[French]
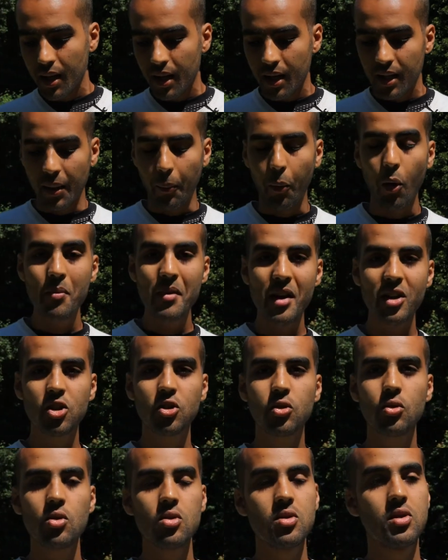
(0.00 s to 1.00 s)
La première
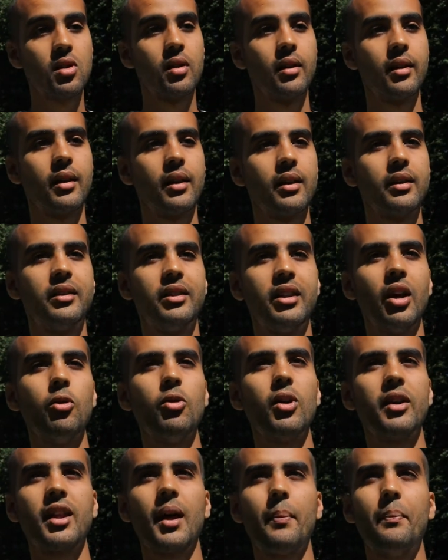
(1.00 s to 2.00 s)
chose qui a eu
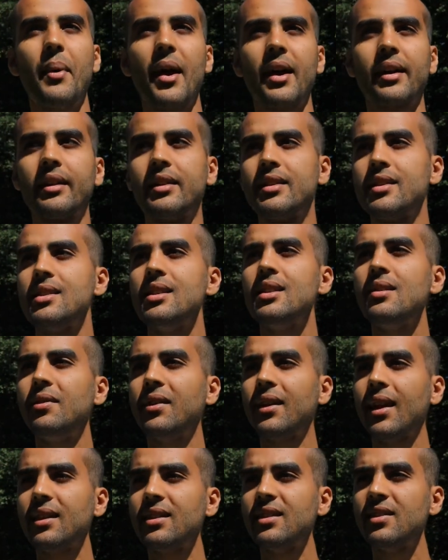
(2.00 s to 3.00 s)
un impact
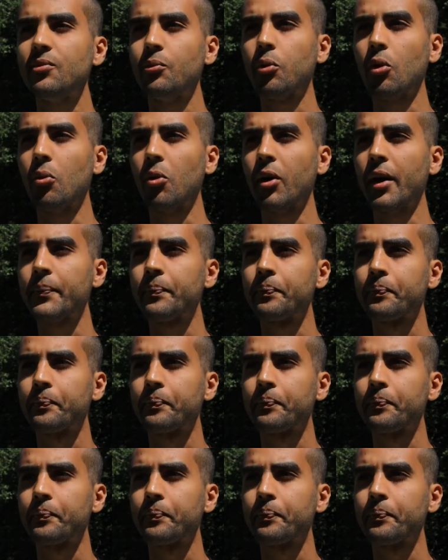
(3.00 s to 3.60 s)
significatif pour moi,